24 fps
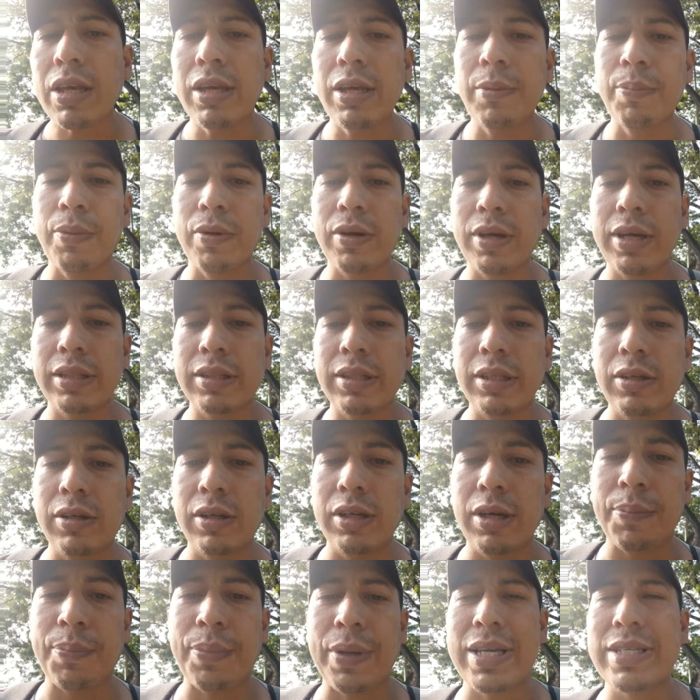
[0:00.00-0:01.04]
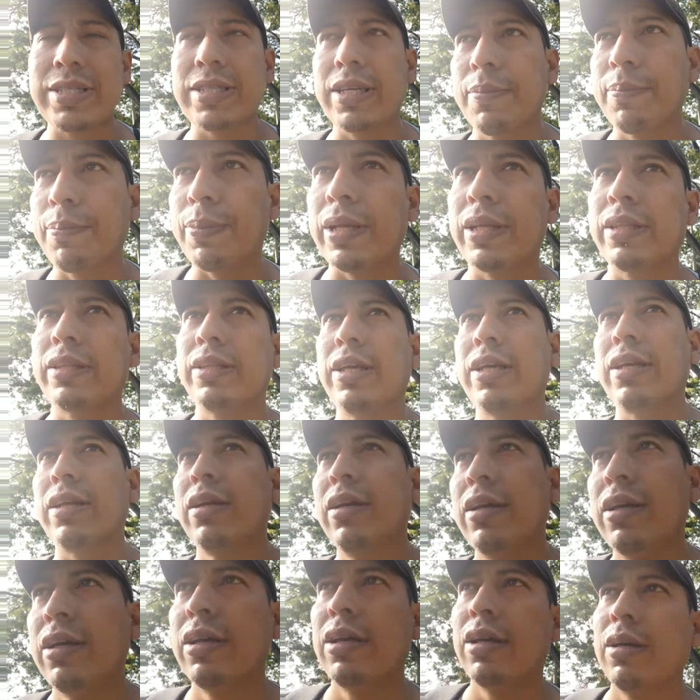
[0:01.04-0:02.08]
¿Y por qué te digo que puedas emprender?
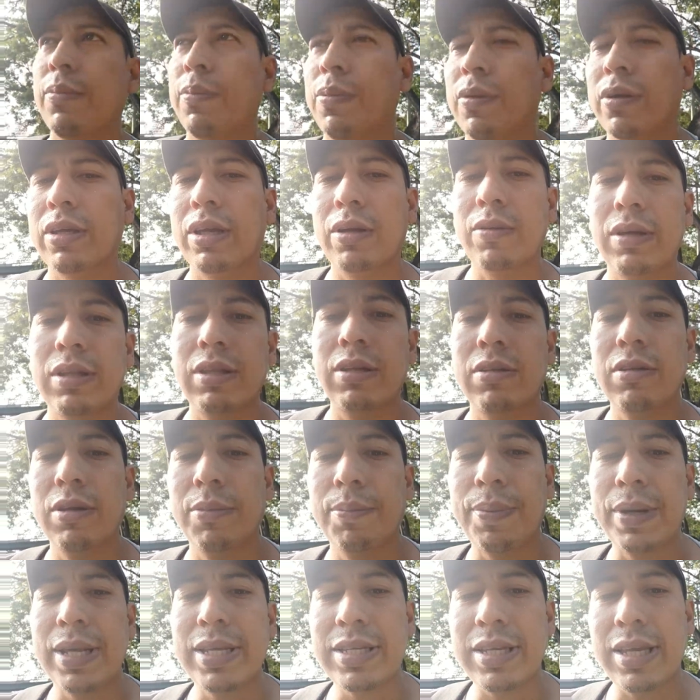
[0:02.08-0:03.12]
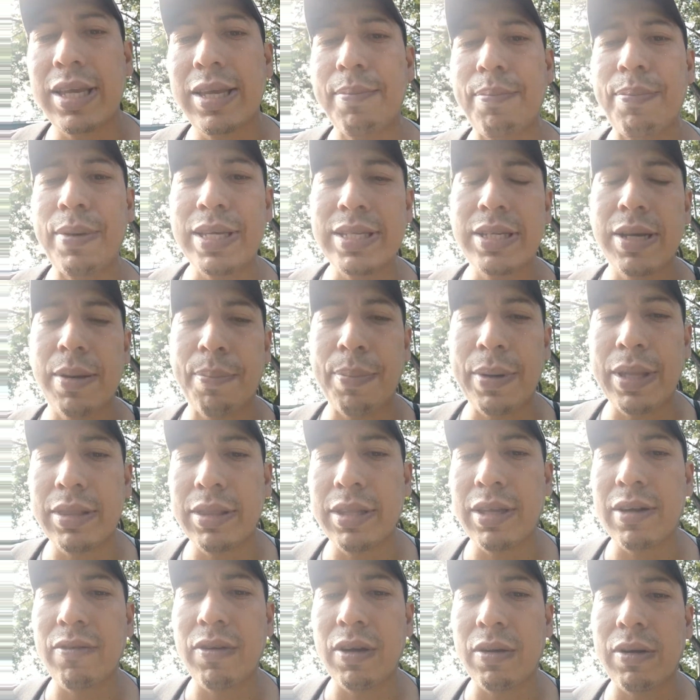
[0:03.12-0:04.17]
Porque cuando yo empecé a
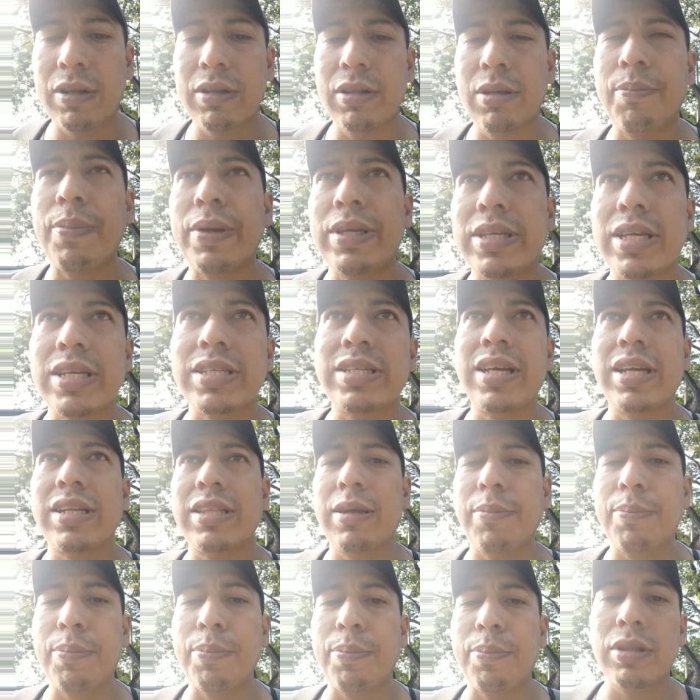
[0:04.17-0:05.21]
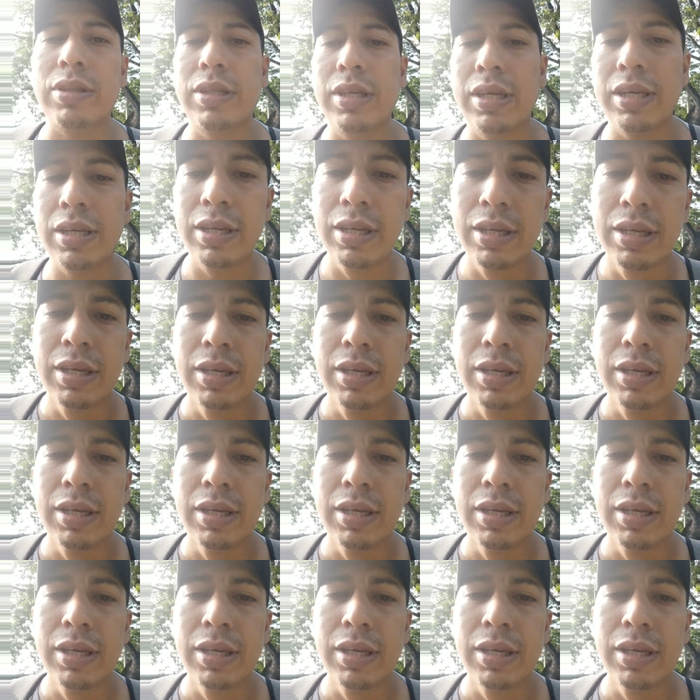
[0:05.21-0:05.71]
aprender fue cuando empecé a hacer deporte